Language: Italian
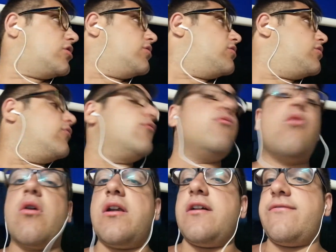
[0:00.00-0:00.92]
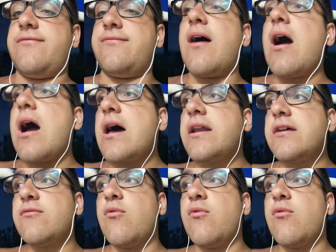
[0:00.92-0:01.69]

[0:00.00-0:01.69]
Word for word: che vuole fare,